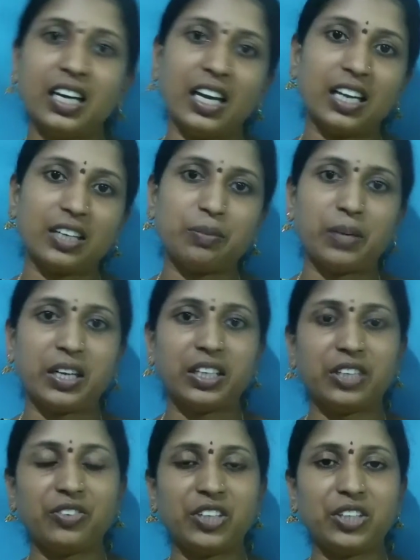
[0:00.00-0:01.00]
అలాగే
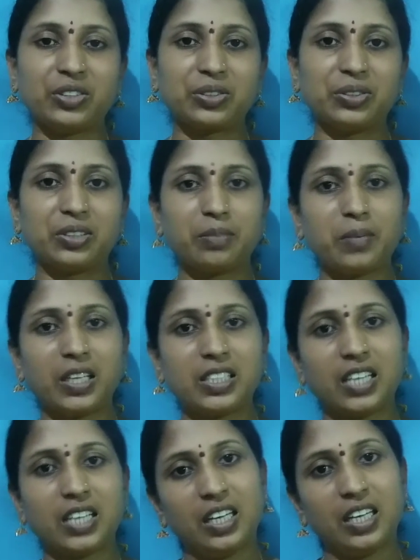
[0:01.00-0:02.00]
మరిన్ని వీడియోస్ కోసం మన
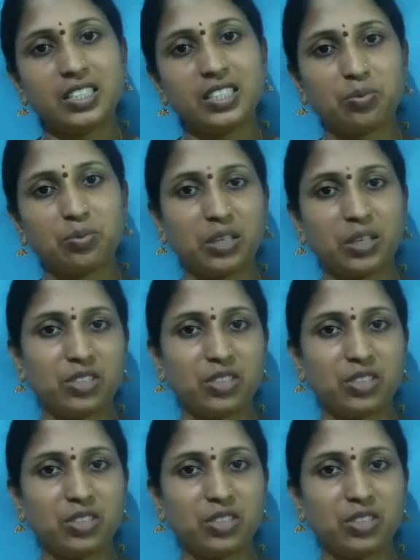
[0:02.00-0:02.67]
ఛానల్ని సబ్స్క్రైబ్